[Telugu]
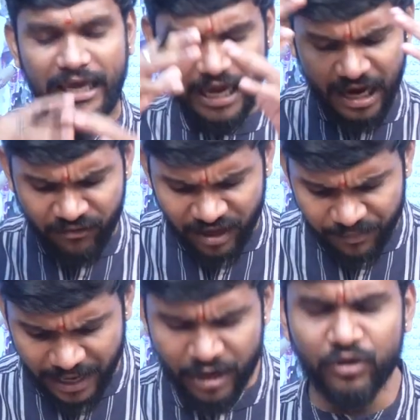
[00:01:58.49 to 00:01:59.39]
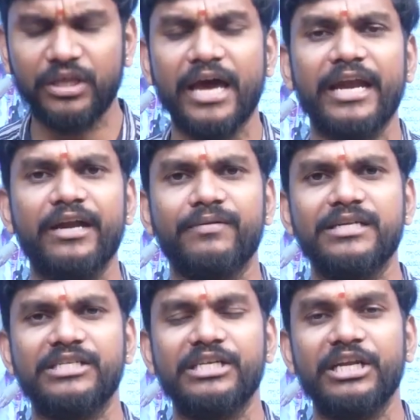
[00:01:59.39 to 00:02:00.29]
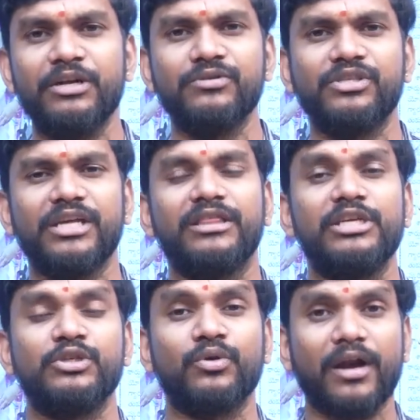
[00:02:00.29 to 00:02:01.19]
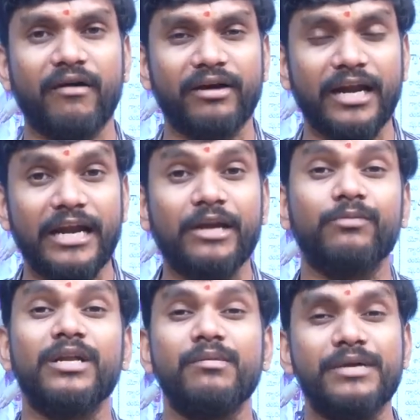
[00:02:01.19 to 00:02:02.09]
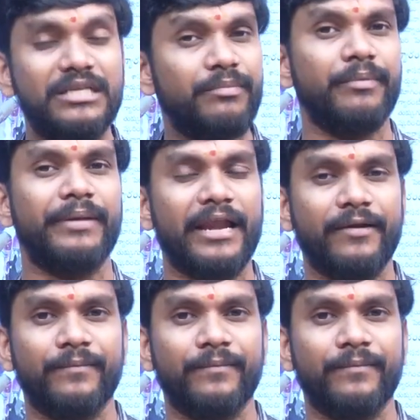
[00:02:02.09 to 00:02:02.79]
కేవలం అయోధ్య అనేటువంటి సిటీ నుంచే తీసుకురావాలనేటువంటిది బీజేపీ ప్లాన్